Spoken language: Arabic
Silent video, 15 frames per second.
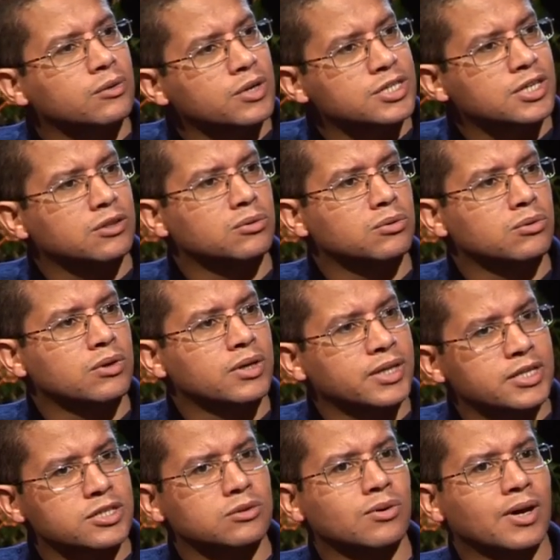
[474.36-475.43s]
يشهدوا
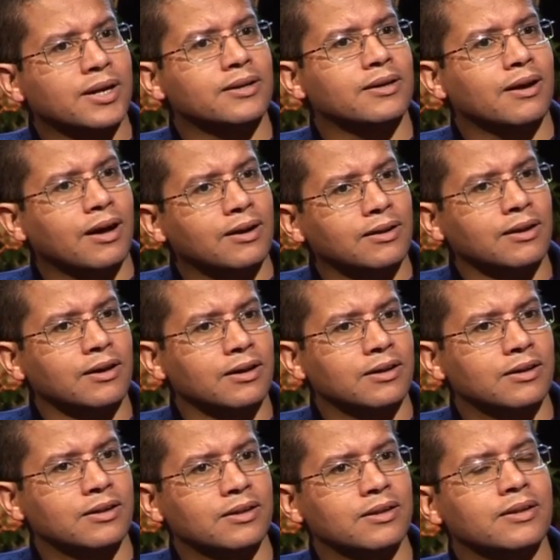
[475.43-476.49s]
يشهدوا عن الله
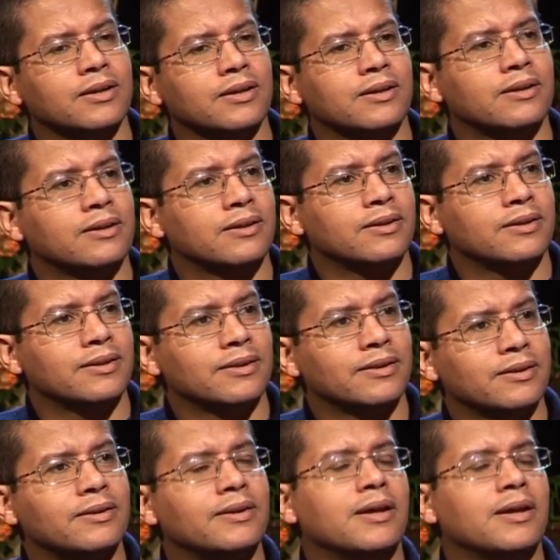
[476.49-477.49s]
هو يعني جاء من أجلهم يعني.